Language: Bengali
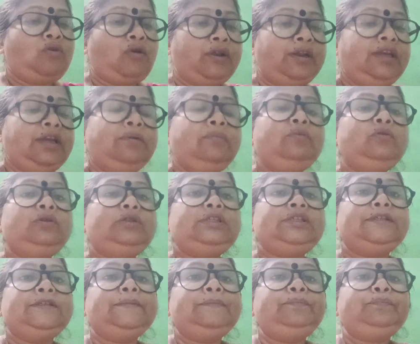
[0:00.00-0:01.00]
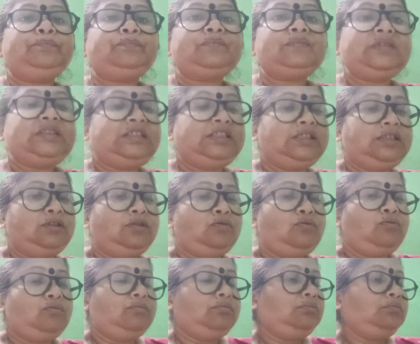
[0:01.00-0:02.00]
অনেকে বলছে যে
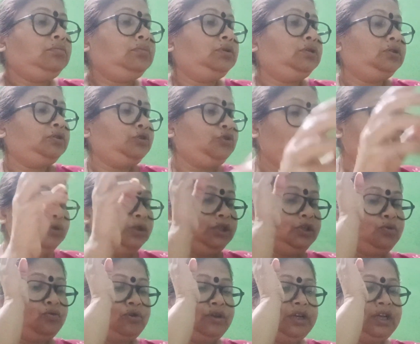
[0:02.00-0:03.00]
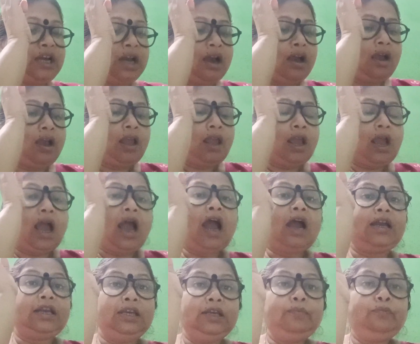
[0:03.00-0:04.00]
যদি কণিকা
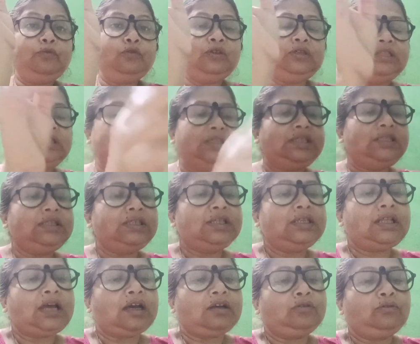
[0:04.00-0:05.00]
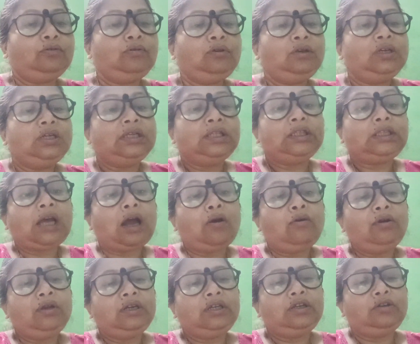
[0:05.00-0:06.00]
আগের পরিস্থিতিতে থাকতো
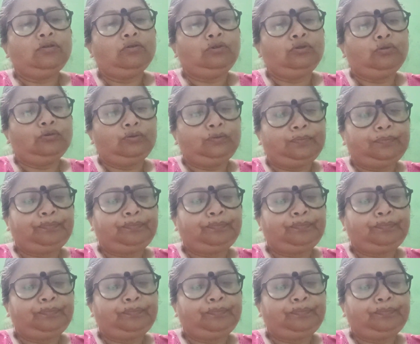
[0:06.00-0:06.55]
তাহলে কি হতো